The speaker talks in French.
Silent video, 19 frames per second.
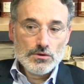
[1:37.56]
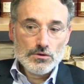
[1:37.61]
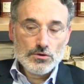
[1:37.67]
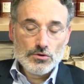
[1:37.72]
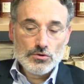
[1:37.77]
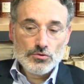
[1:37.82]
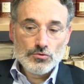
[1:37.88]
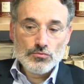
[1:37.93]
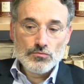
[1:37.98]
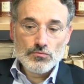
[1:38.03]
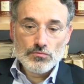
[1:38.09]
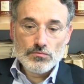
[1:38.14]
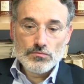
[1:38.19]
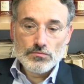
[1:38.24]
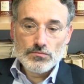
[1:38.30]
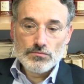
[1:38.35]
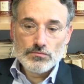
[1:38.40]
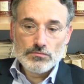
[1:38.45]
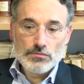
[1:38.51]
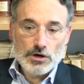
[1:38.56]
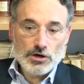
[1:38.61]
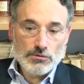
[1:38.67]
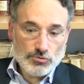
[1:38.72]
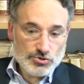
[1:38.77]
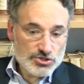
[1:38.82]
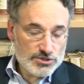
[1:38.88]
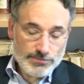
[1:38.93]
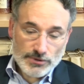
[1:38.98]
à
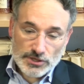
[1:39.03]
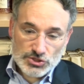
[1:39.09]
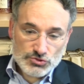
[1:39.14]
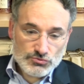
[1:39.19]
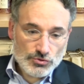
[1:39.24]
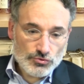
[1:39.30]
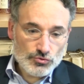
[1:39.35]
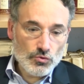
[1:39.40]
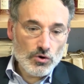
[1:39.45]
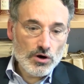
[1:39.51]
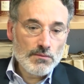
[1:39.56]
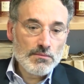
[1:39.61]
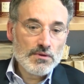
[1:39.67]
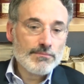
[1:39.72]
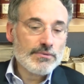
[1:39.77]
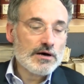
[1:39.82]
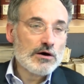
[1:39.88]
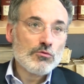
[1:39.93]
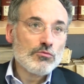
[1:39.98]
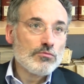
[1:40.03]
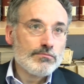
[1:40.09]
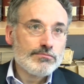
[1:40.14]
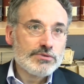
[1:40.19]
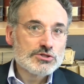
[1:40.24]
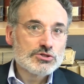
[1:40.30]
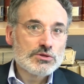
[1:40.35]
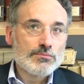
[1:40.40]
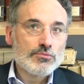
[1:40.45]
commencer par l'histoire du droit, mais pas,
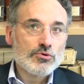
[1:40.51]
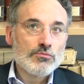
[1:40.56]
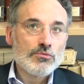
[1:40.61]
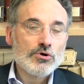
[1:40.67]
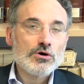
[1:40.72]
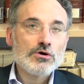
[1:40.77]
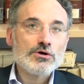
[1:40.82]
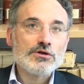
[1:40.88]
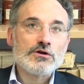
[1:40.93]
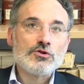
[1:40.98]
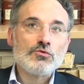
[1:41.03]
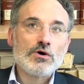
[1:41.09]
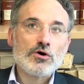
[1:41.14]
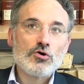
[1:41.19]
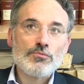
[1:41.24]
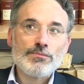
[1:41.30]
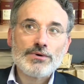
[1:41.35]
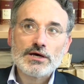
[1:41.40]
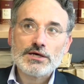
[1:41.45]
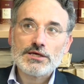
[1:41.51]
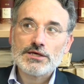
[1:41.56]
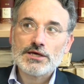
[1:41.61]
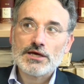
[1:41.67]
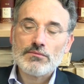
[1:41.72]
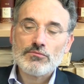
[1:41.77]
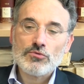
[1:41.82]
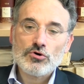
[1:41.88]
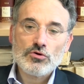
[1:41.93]
simplement, il y a le droit comparé
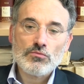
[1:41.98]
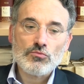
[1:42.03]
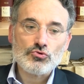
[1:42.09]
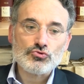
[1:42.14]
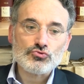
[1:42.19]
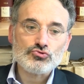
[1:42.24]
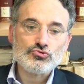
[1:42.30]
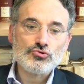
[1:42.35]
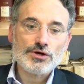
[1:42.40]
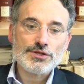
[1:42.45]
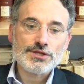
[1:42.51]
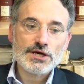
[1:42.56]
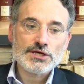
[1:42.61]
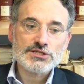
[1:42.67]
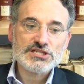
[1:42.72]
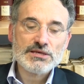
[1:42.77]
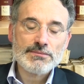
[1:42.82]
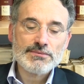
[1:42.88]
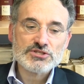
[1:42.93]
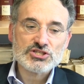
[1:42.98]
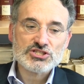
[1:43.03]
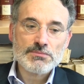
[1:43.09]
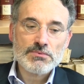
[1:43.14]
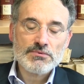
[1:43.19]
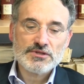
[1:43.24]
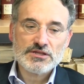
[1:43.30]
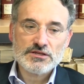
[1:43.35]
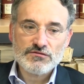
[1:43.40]
également, m'ont toujours intéressé parce que ça
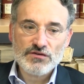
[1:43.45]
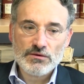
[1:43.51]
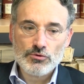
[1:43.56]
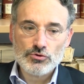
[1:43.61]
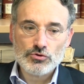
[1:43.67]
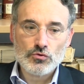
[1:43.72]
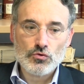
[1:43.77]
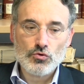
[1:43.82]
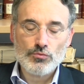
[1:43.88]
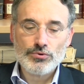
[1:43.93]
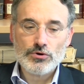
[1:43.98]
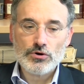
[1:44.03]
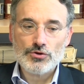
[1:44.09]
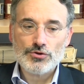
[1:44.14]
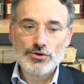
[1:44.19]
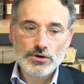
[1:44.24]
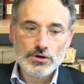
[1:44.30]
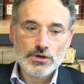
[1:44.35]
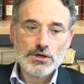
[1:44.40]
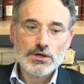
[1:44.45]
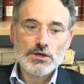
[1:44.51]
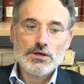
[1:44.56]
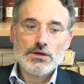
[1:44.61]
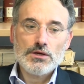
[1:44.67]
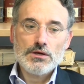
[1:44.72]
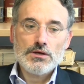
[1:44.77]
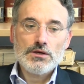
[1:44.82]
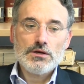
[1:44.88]
permettait vraiment de comprendre
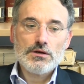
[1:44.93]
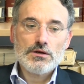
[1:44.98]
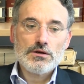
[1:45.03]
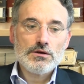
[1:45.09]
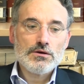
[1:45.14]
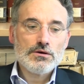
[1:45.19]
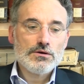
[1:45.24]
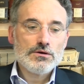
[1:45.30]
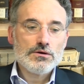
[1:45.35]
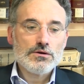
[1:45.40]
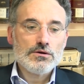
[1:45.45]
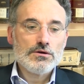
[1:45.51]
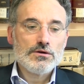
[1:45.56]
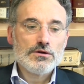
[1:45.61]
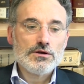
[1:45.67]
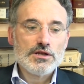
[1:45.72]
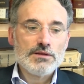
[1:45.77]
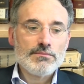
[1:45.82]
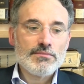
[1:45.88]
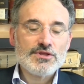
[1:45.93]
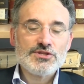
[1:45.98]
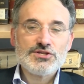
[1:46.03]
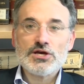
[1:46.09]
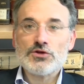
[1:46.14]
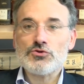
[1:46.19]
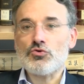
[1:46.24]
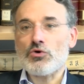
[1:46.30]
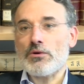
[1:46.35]
les
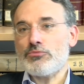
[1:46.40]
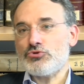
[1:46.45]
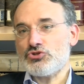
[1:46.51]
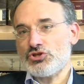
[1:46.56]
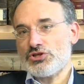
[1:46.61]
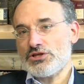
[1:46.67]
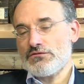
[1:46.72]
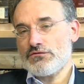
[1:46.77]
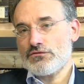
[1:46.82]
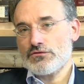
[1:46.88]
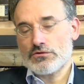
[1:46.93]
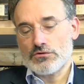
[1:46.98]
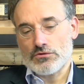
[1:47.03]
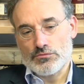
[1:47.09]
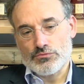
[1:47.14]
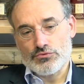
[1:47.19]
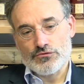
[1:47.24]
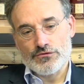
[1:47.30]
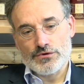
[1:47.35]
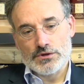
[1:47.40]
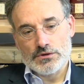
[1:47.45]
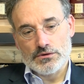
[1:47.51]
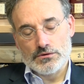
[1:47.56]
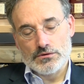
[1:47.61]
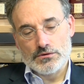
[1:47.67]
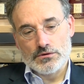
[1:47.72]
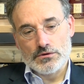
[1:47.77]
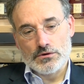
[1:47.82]
matières de droit positif que l'on pouvait
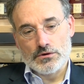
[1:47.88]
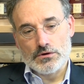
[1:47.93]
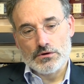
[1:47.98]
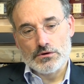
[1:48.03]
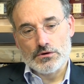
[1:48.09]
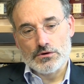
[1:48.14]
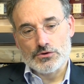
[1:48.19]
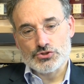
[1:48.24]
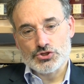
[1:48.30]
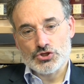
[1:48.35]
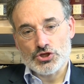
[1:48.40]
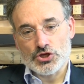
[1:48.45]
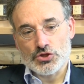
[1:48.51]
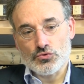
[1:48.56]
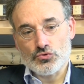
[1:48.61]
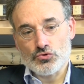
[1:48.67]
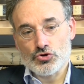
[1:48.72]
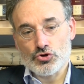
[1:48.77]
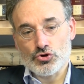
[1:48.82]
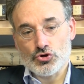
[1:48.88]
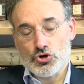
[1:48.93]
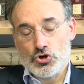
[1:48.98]
enseigner. Donc